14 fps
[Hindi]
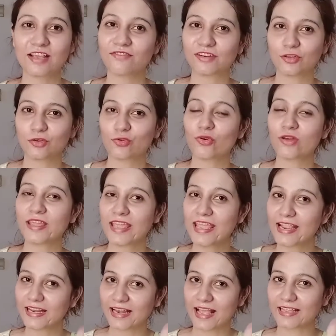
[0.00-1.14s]
वीडियो को
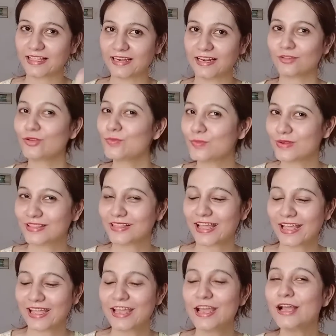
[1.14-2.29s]
एक लाइक देना तो बनता
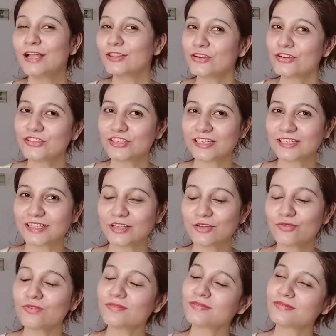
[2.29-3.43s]
है तो चलती
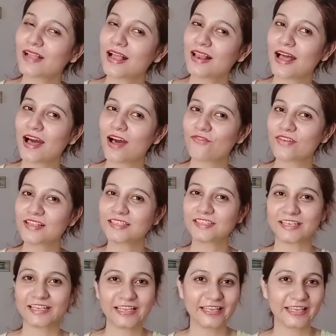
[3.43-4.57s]
हूँ अल्लाह हाफिज़
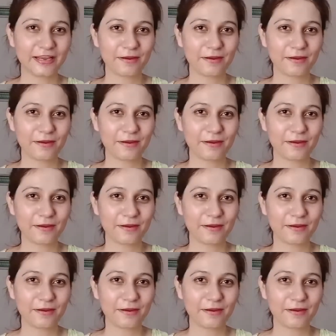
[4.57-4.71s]
टेक केयर